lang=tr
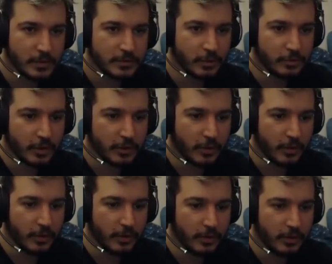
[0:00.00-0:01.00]
Ne oldu lan? Ö,
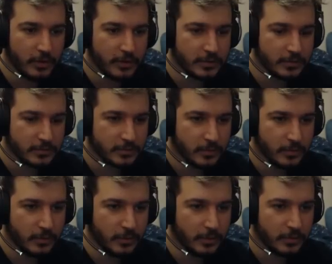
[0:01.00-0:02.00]
ö, ö, ö,
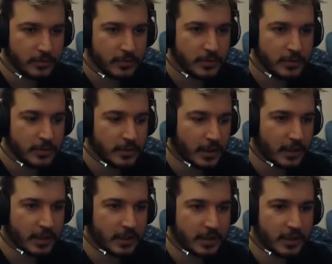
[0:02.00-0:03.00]
ö. Gel
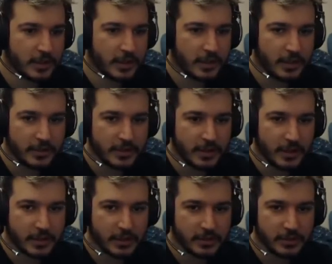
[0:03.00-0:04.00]
gel gel gel gel. İreli
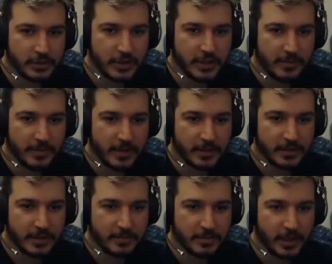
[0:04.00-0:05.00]
arkamda. İreliye beyler.
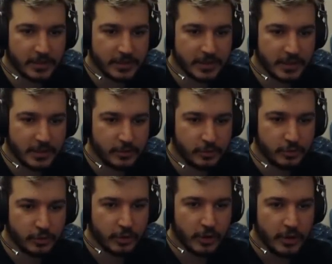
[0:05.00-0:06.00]
İreli. Bir anda İreliye
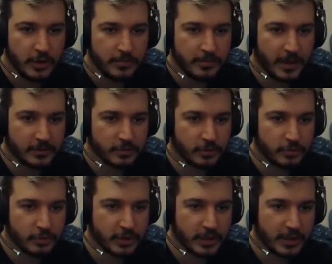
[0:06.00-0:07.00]
döndük. Bir anda
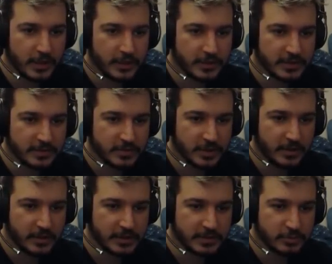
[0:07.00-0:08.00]
döndük İreliye. Hızımıza
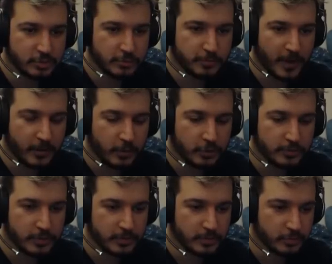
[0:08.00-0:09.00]
hızımız süper. Öldü bu
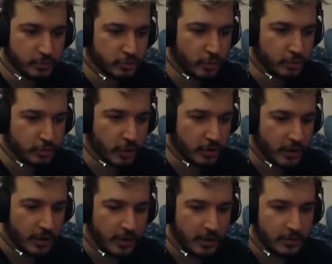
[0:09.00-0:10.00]
da bu da. Tut tut tut.
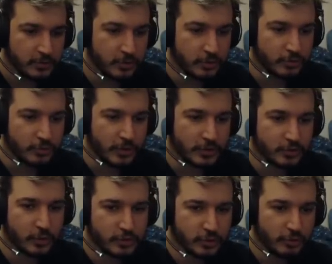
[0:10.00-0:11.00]
Tut. Q ile
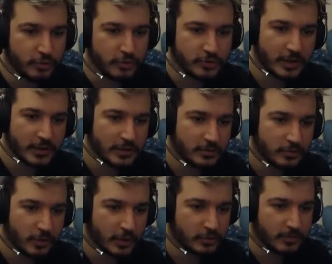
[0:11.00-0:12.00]
çok güzel oynuyoruz lan.
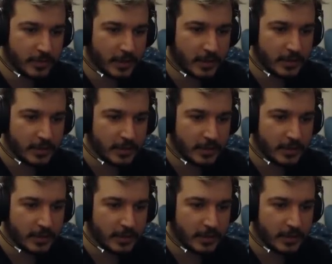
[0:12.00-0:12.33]
Q atıyorum ya.